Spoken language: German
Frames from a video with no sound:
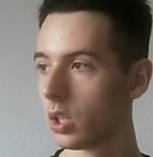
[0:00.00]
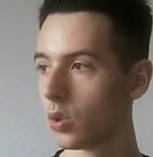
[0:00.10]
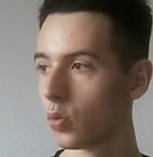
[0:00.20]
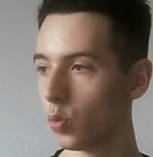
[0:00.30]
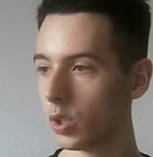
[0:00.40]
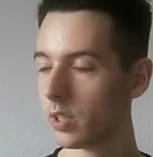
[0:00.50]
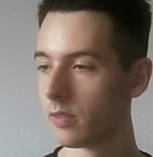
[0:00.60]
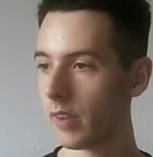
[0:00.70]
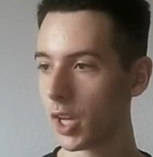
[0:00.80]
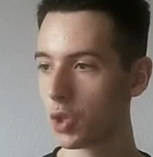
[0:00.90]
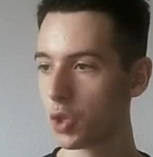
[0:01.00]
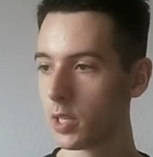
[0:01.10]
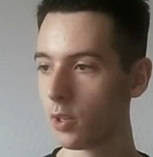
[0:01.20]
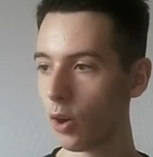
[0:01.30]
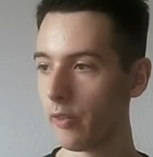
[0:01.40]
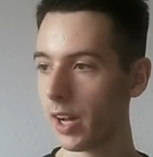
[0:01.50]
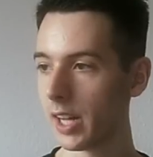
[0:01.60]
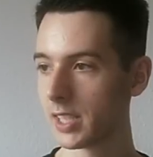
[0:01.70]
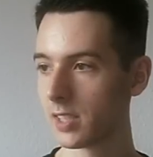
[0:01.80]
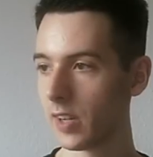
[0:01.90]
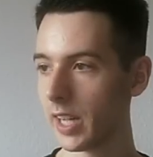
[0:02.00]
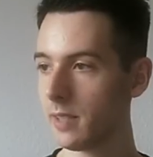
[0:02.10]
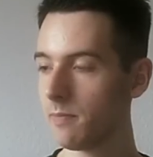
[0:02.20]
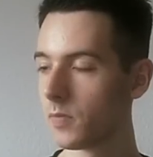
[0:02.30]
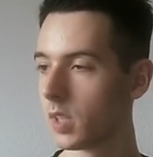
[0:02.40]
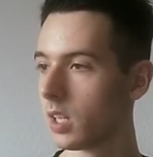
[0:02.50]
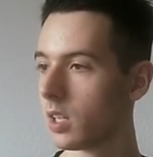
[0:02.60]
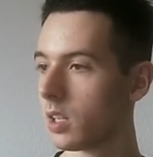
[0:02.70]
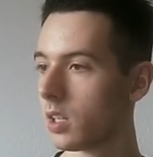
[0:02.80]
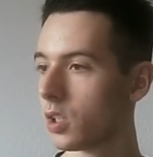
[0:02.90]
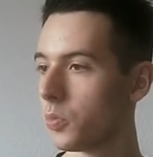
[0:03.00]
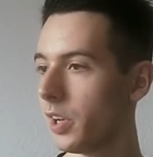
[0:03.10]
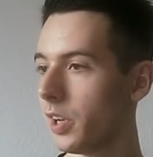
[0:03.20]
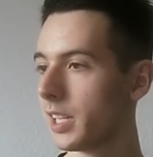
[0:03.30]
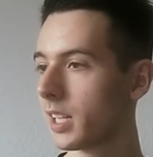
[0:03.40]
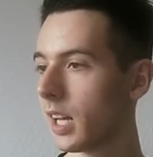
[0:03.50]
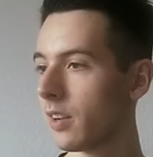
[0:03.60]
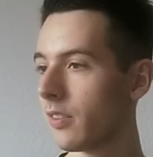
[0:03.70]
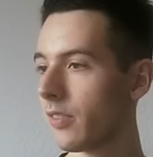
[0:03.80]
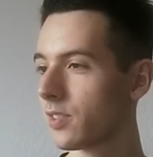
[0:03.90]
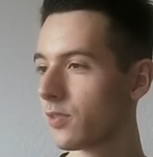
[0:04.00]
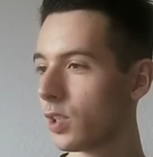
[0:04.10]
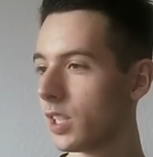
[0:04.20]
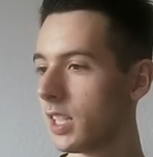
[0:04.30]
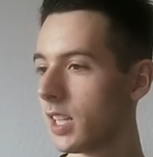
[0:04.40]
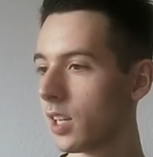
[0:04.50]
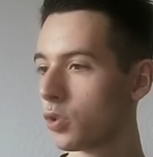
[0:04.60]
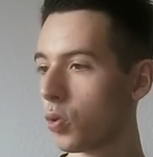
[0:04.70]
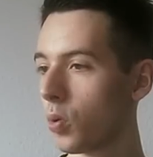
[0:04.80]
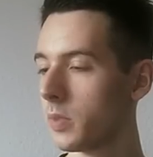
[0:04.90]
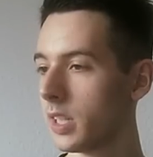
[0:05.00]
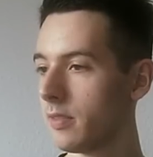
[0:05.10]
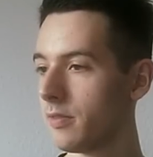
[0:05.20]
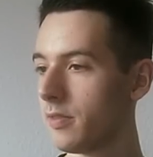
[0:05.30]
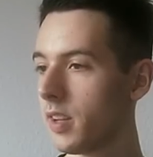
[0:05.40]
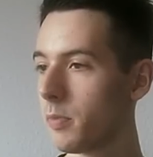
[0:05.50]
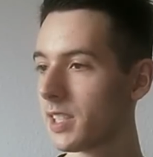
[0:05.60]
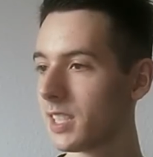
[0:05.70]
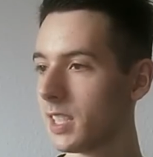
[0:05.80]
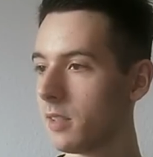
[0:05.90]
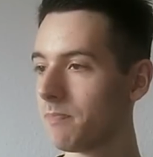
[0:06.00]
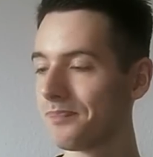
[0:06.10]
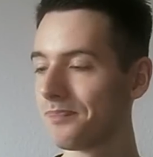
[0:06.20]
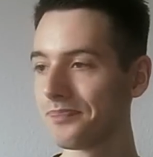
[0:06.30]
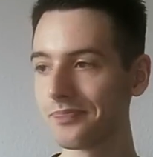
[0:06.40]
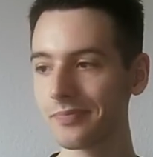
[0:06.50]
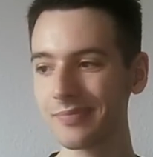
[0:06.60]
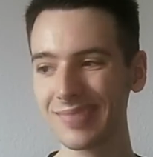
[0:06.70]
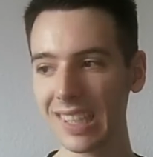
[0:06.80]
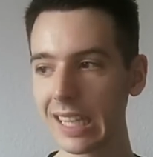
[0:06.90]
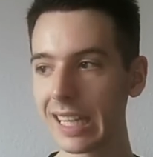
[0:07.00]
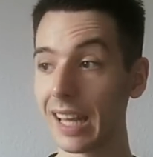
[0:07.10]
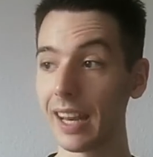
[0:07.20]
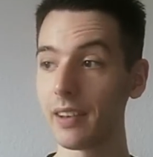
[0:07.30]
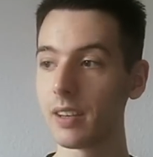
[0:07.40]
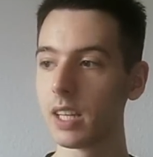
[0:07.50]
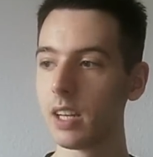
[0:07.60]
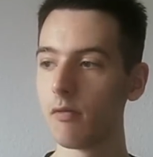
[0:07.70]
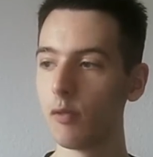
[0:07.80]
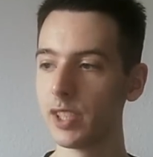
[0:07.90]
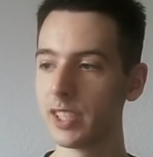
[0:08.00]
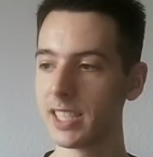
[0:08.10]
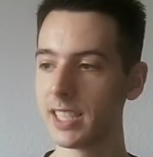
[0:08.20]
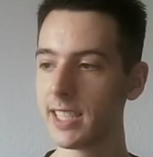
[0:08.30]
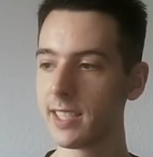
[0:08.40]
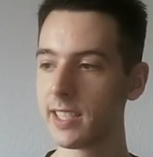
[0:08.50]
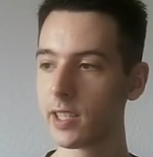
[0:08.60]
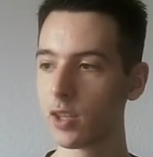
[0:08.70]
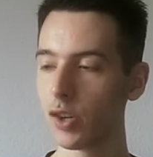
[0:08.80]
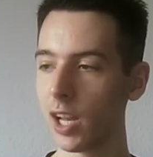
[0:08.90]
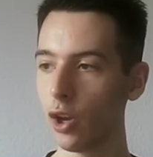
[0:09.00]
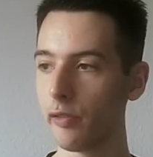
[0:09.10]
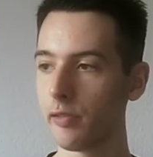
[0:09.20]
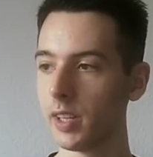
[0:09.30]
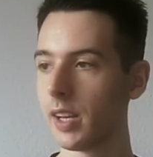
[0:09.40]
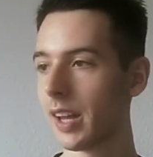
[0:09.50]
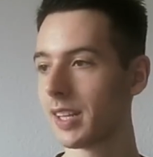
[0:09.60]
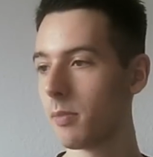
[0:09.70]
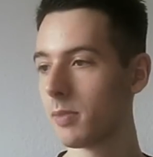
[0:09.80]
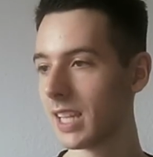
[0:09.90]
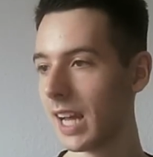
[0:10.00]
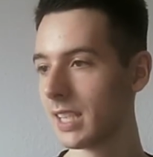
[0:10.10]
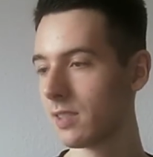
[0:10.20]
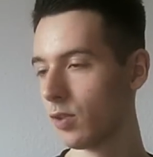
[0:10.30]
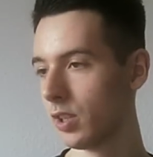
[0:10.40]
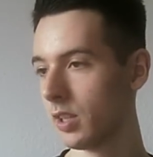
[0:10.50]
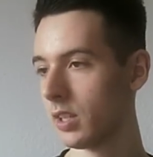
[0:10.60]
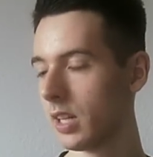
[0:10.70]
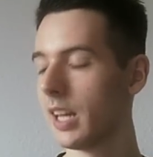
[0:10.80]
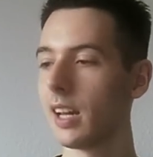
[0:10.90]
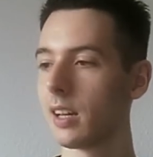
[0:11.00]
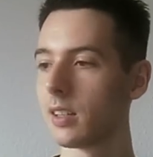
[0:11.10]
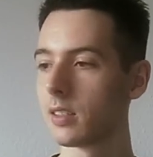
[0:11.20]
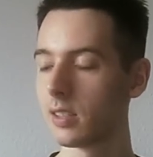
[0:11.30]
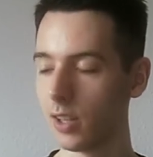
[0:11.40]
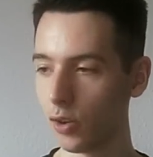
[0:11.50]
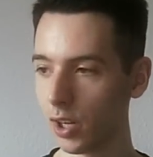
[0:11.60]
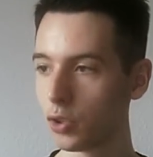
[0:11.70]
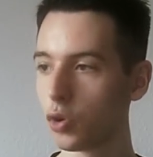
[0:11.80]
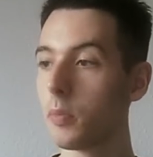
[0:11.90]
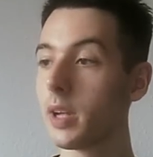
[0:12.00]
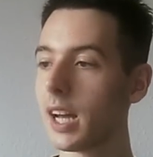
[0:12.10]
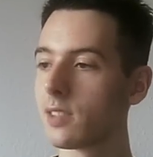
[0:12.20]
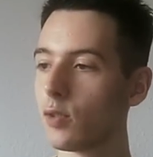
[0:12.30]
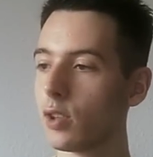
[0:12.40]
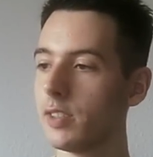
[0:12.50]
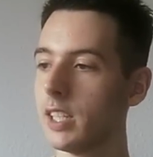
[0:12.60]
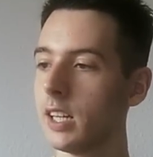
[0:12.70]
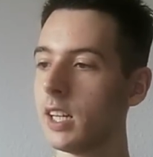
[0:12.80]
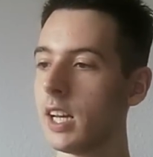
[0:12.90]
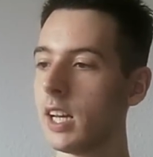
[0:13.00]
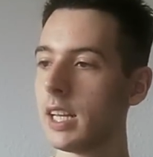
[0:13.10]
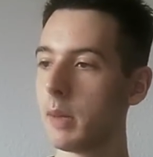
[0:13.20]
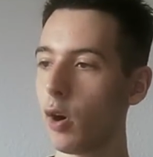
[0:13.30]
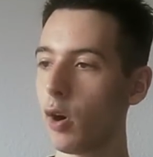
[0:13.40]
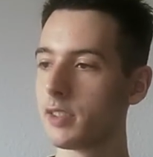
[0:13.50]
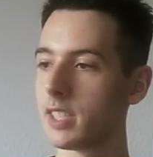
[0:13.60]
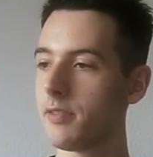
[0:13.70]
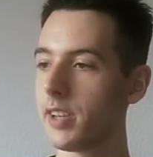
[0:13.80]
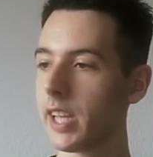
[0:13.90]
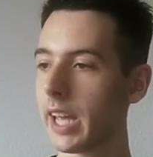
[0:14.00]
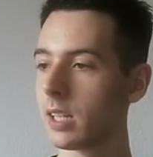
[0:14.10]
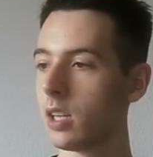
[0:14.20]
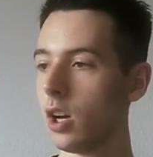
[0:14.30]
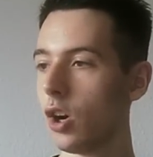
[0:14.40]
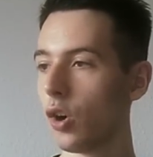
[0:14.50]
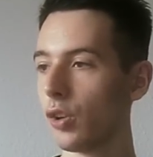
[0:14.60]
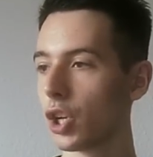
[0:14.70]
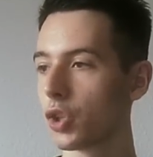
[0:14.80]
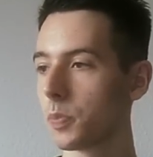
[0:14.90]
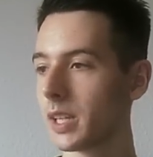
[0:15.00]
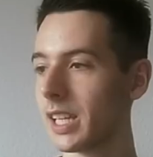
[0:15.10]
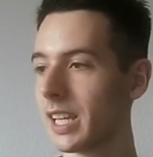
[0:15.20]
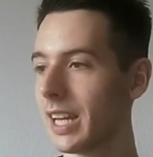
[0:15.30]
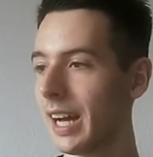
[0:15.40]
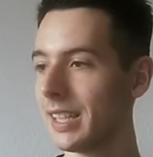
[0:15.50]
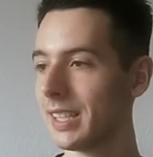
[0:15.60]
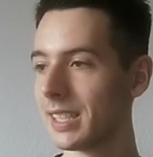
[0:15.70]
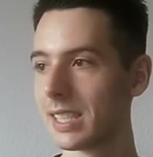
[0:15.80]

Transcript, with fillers: Gut, Weiß spielt den Läufer A2. Ich überlege gerade, was würde hier nach Turm E4 passieren. Ja, dann würde sich diese Diagonale öffnen, nach Dame C1 würde, äh, nach, genau, nach Turm E1 würde wieder der Bau auf C4 hängen und nach Springer E1